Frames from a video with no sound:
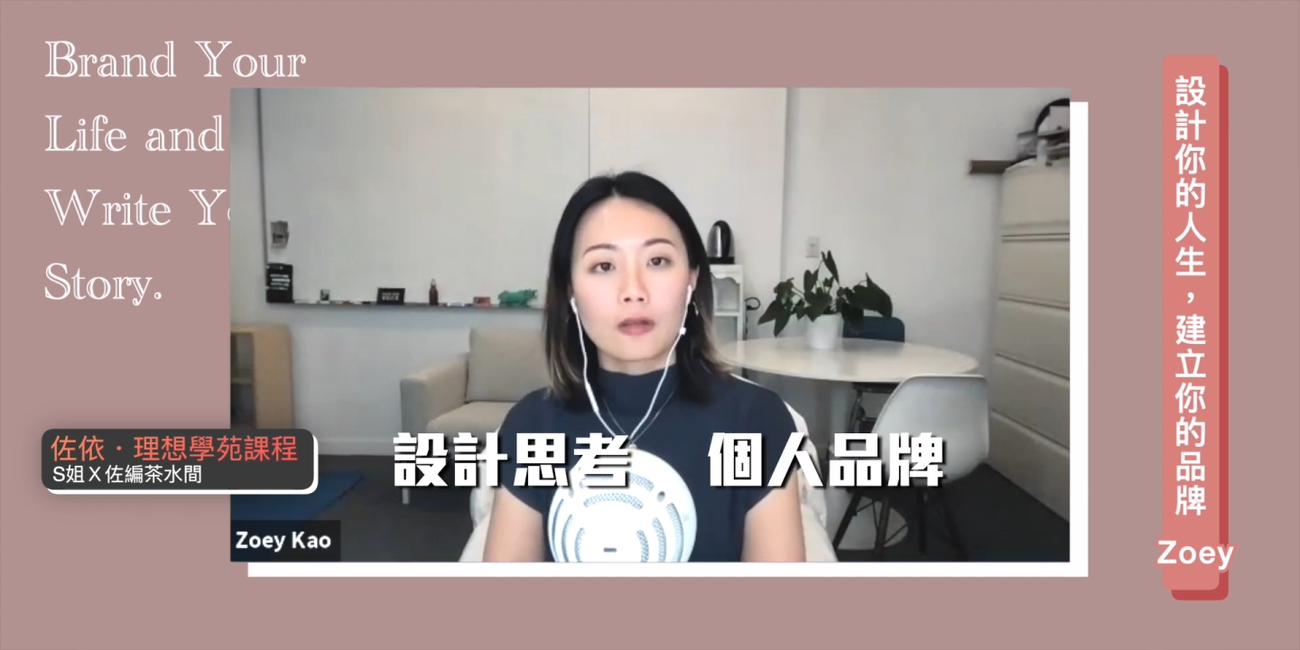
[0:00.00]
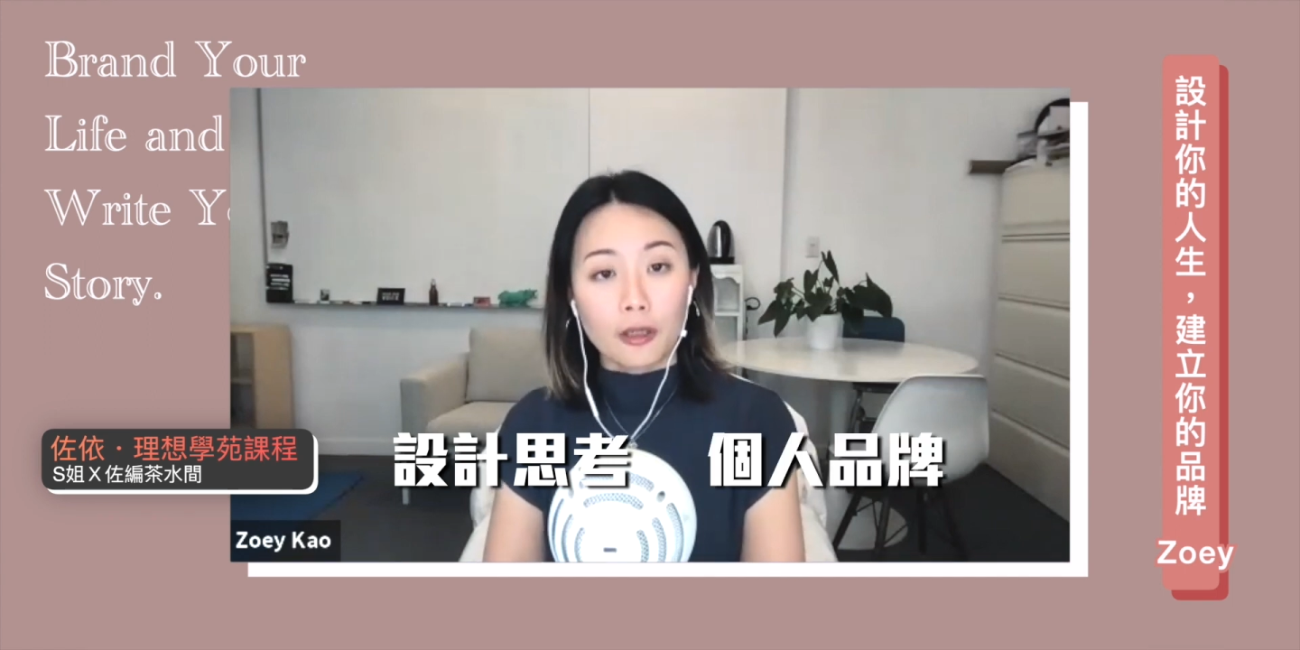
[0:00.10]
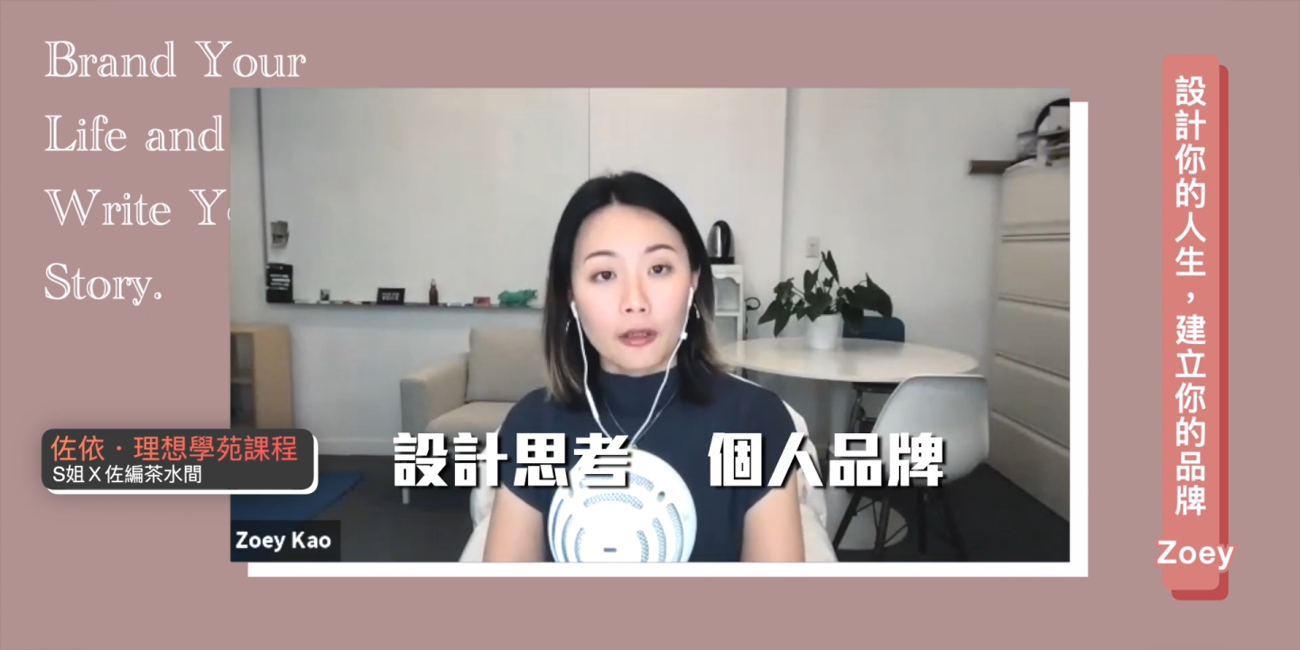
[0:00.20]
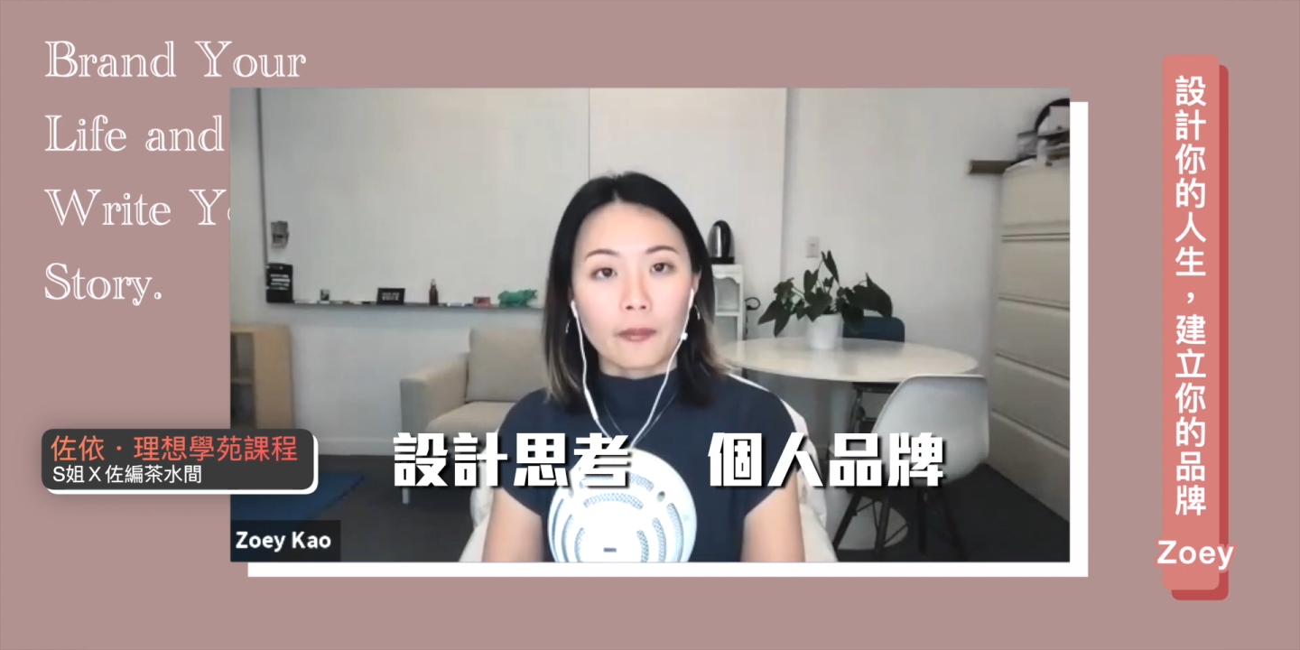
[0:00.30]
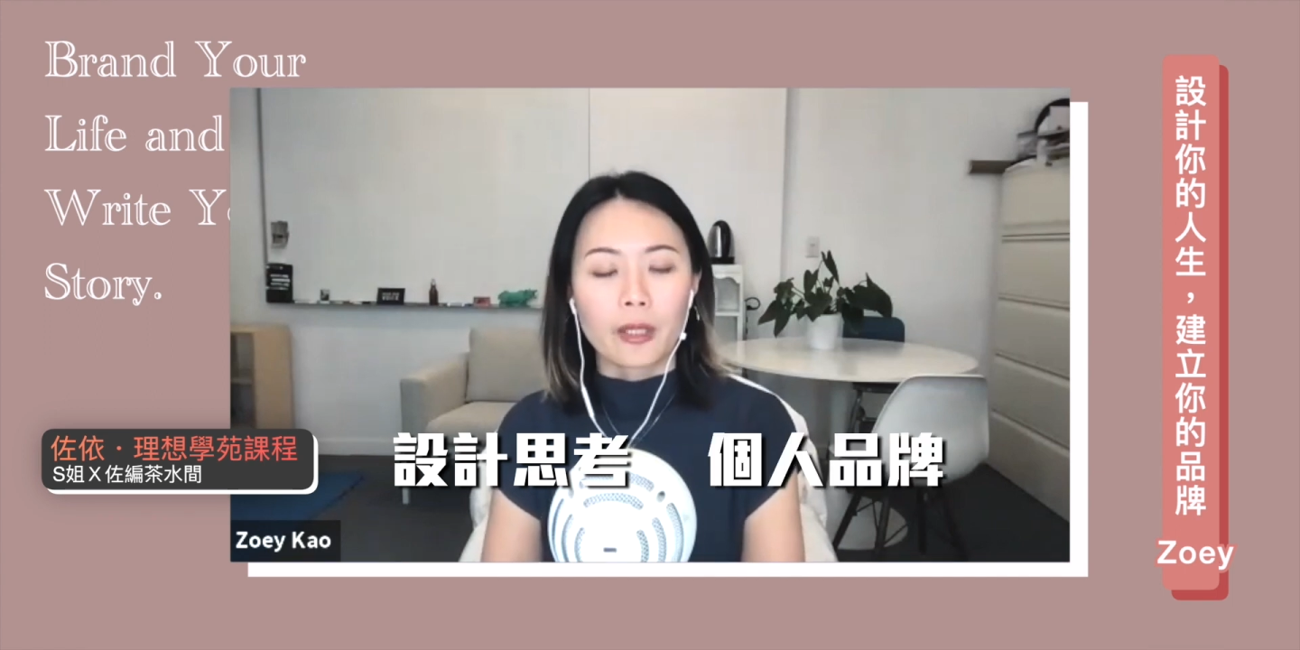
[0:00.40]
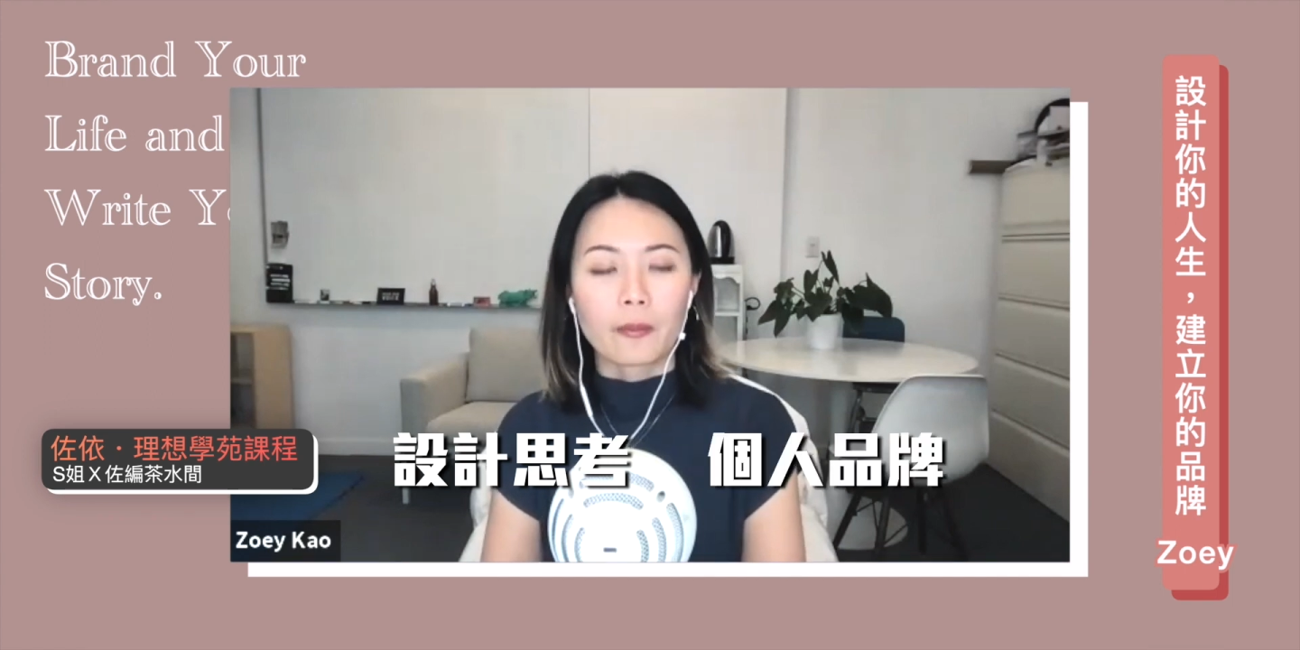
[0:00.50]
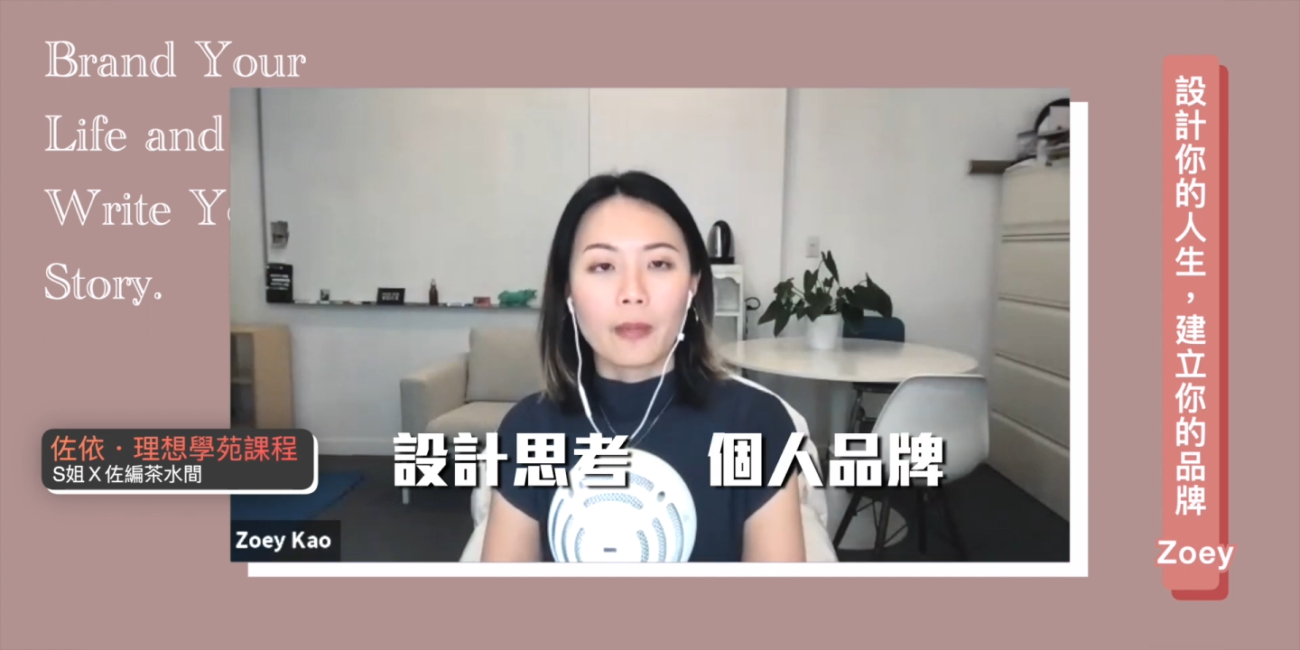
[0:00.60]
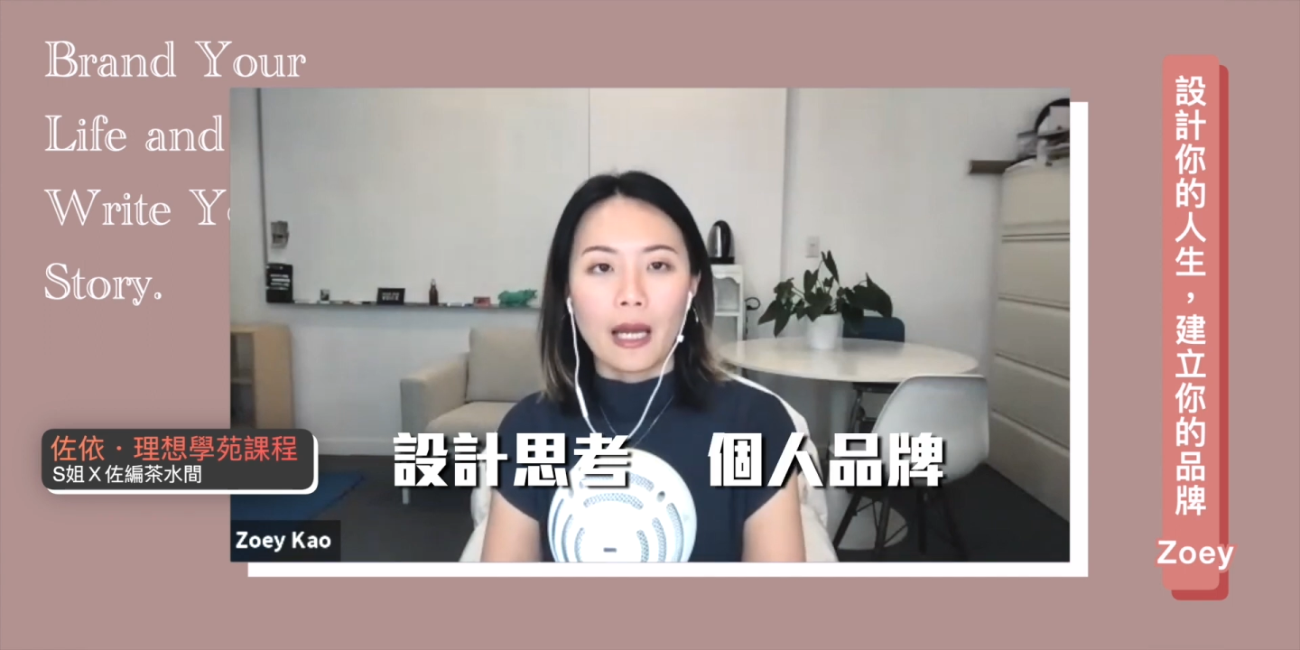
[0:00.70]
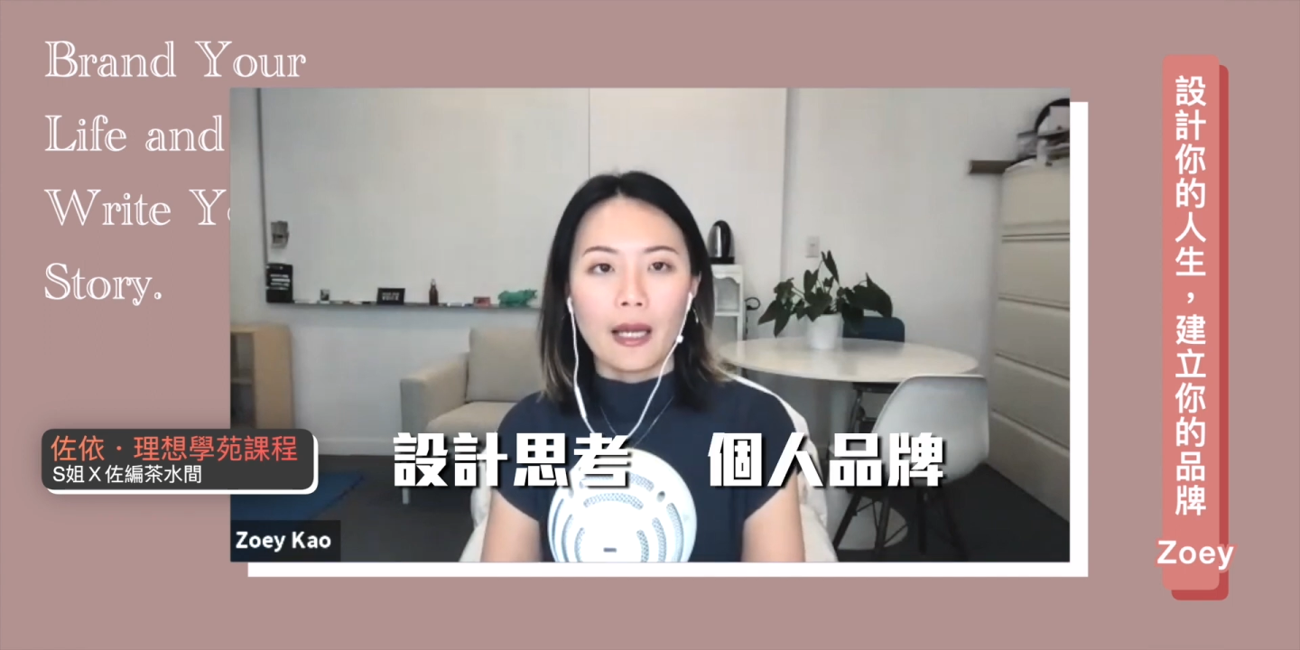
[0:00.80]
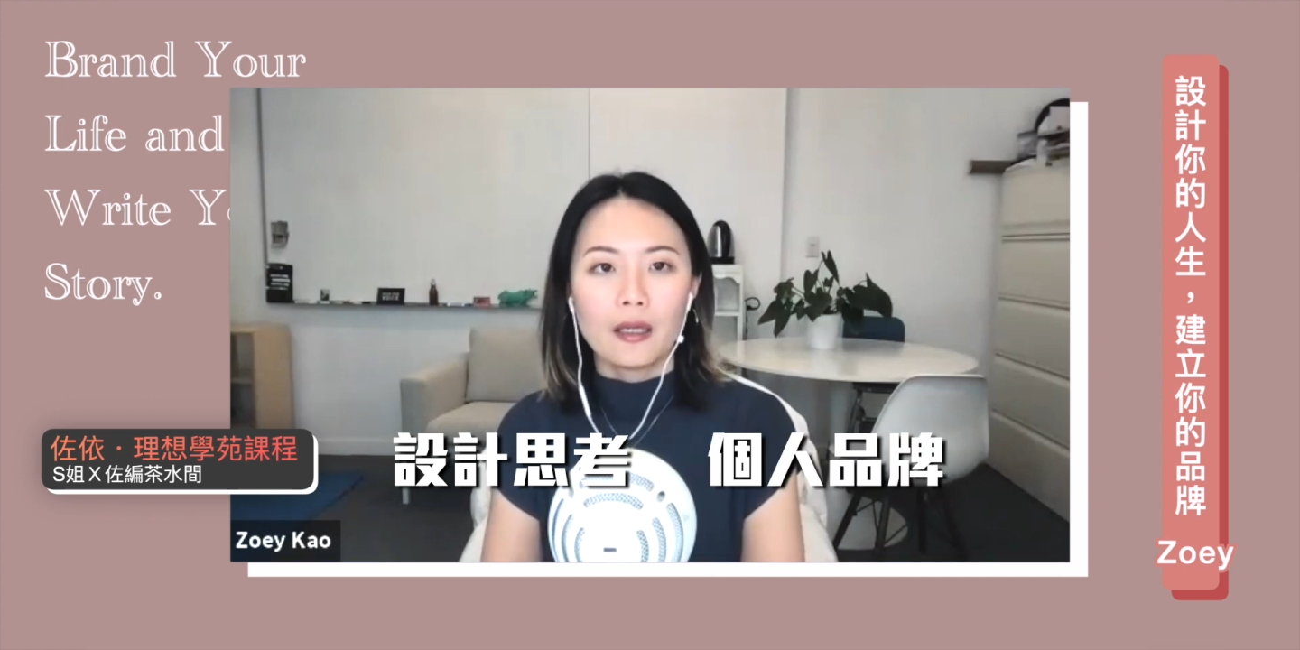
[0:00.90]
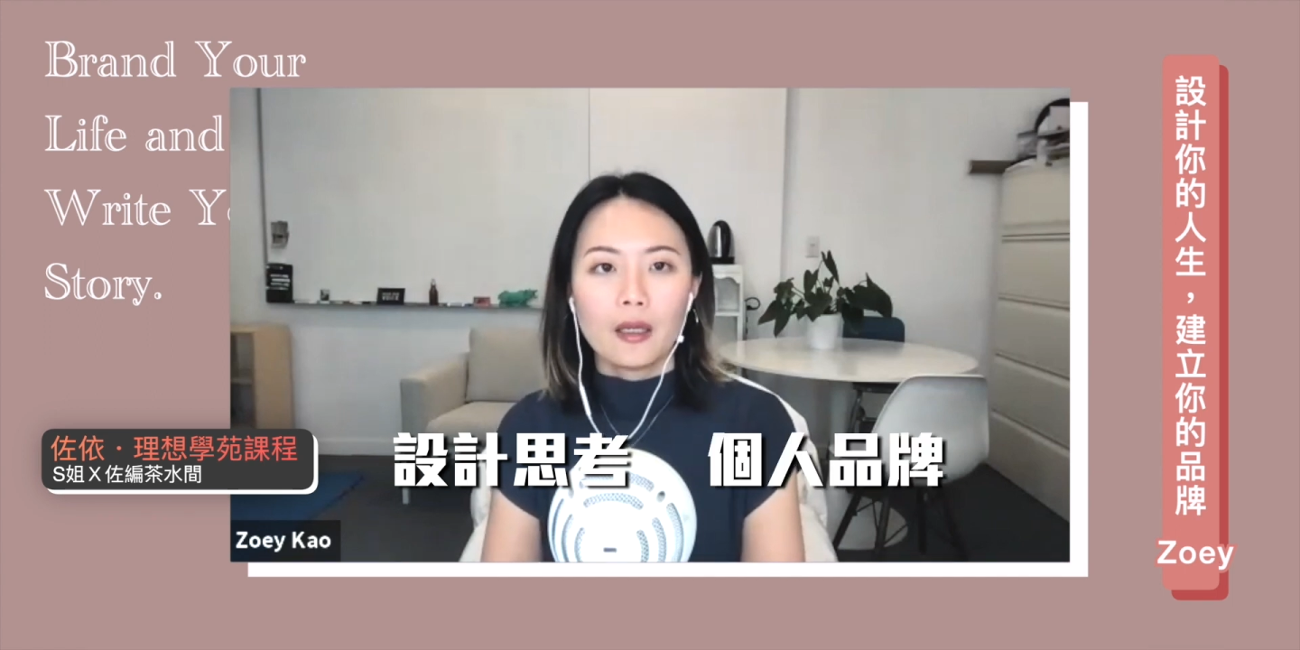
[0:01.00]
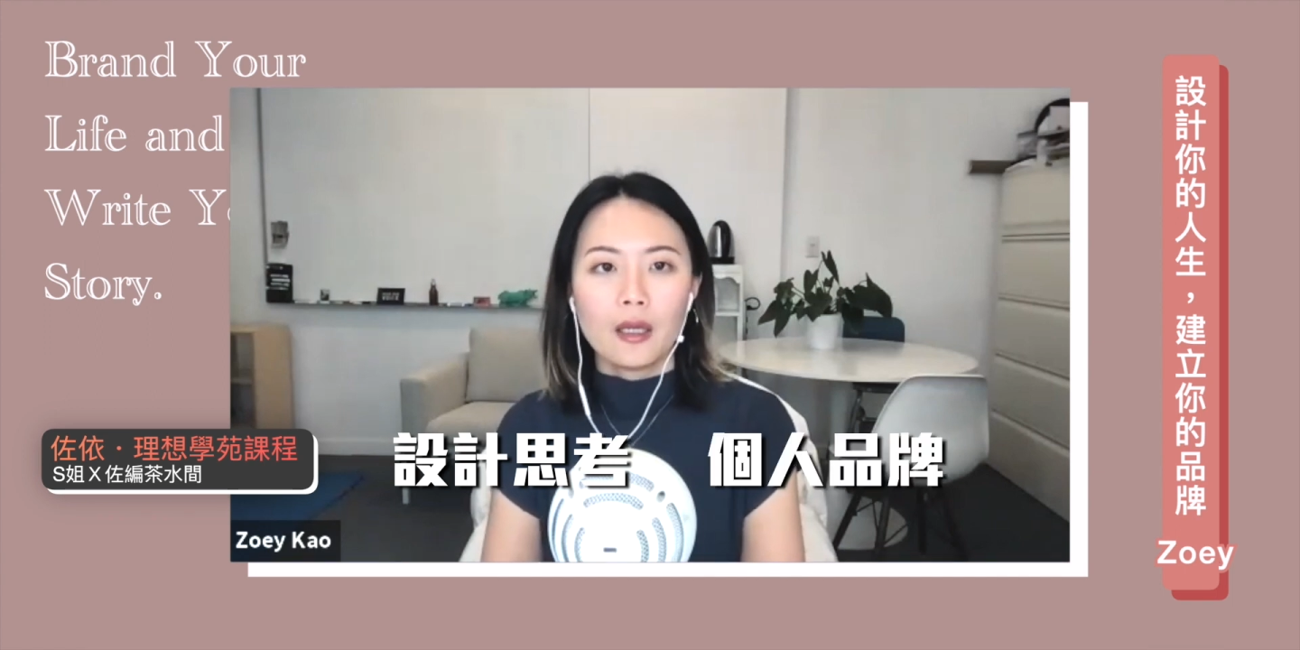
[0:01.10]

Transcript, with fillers: 个人品牌。